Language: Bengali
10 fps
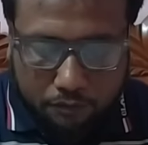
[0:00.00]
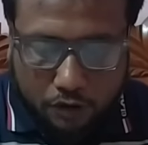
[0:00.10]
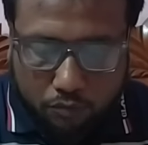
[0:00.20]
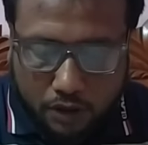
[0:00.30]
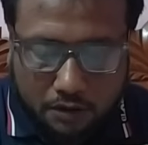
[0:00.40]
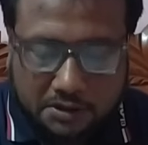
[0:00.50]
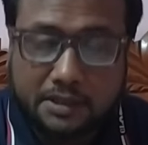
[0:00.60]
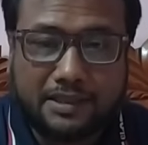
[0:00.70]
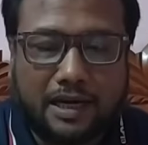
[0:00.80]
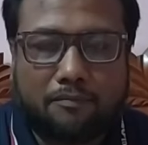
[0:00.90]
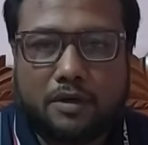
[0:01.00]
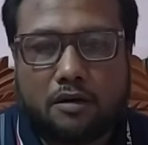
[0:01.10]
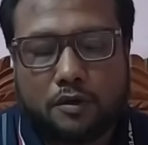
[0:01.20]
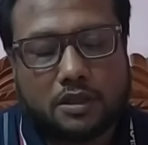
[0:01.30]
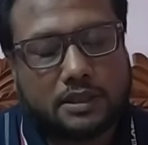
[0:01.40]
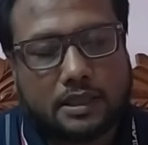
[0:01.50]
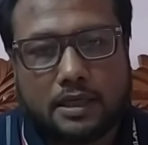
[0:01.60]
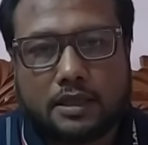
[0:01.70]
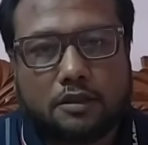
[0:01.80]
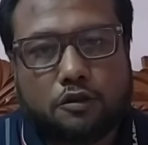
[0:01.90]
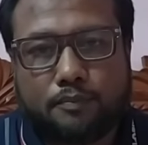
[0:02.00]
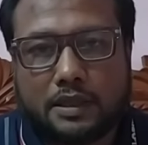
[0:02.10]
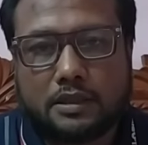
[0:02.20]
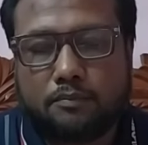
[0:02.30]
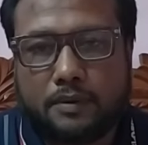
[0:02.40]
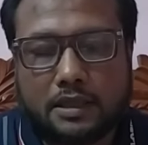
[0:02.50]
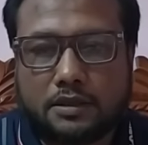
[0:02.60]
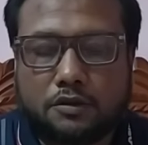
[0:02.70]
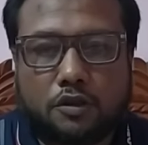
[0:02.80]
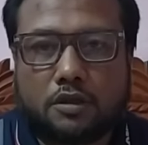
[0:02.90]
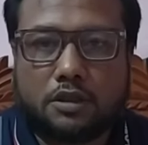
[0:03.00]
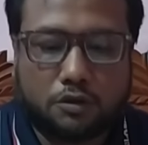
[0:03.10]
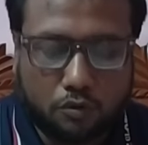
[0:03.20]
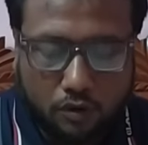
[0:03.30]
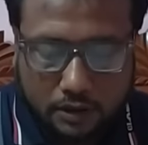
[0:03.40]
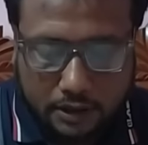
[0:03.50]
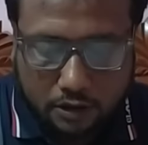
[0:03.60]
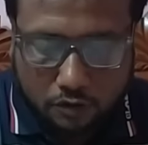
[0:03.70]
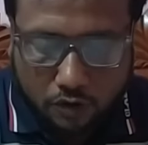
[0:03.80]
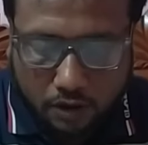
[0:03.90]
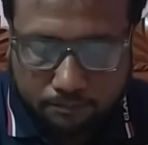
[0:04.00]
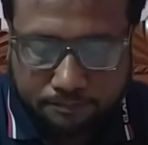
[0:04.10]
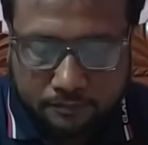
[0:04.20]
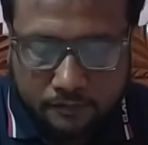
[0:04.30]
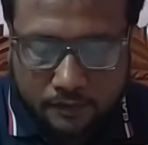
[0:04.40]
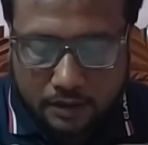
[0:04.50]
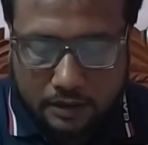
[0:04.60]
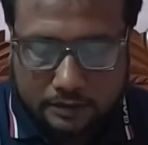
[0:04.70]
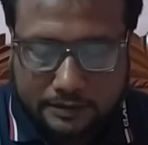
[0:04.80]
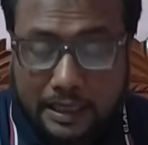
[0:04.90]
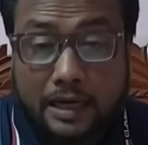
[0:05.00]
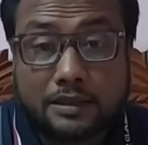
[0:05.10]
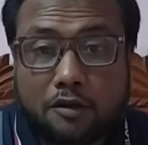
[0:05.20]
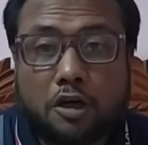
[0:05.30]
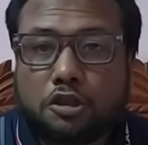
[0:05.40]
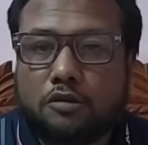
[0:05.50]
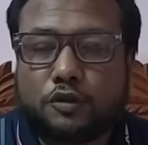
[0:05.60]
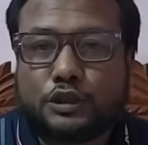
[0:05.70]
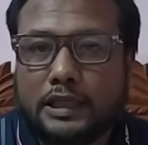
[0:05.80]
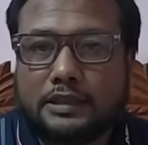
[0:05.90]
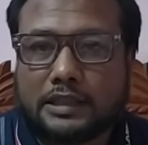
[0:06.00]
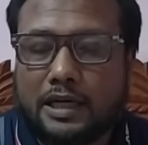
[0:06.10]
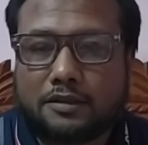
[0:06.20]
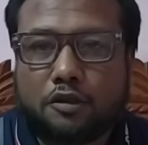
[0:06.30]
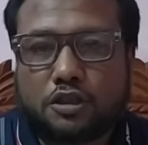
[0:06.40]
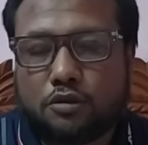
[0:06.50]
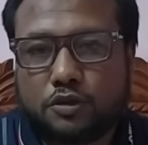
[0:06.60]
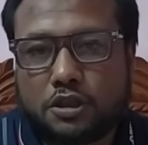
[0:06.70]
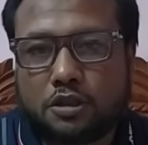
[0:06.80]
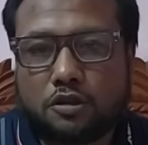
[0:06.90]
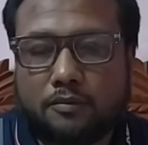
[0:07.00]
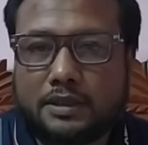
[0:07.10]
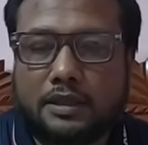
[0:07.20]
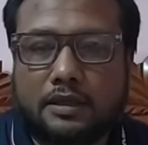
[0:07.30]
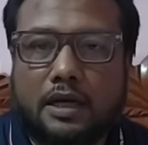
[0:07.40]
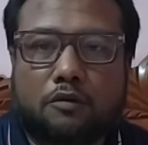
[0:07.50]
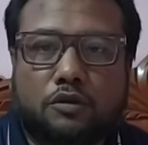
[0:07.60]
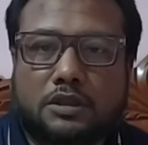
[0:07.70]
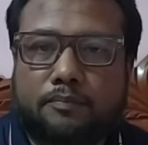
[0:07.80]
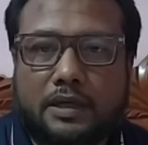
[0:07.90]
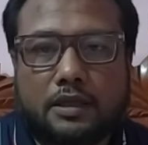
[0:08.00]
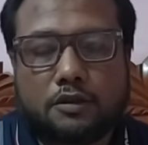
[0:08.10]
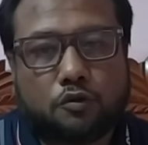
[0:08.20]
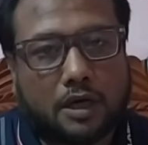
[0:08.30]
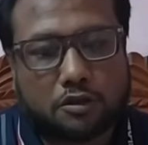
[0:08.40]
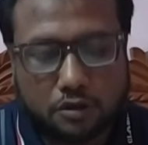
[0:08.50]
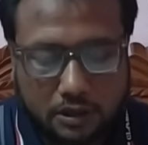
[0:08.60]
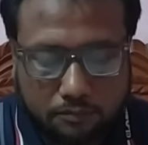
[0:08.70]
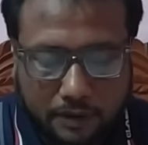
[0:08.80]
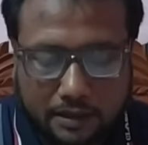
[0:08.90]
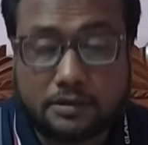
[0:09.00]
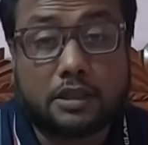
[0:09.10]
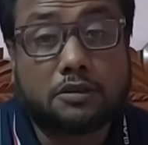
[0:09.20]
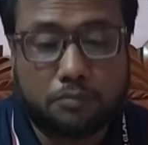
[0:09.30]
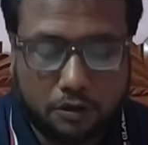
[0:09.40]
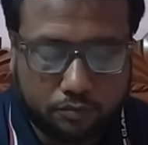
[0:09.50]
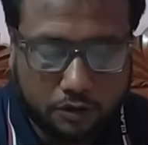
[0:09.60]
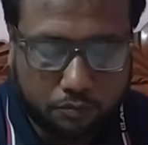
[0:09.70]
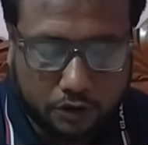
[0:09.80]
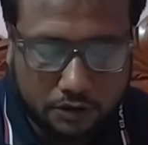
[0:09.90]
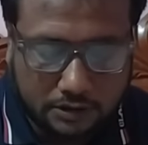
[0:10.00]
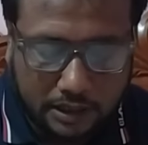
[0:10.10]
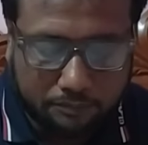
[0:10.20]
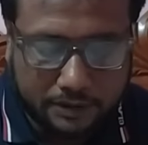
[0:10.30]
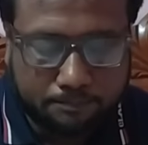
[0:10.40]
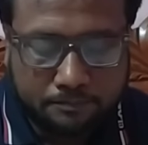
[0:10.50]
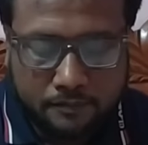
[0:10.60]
এবং বলা হচ্ছে দাম না পাওয়া সেখানে কিন্তু পাটের বাজার দরও কিন্তু অনেক কম চাক দেওয়ার সমস্যা এই চাক দেওয়ার সমস্যার সমাধান না করতে পারলে কিন্তু আসলে পাট চাষ বিলুপ্তির পথে যাবে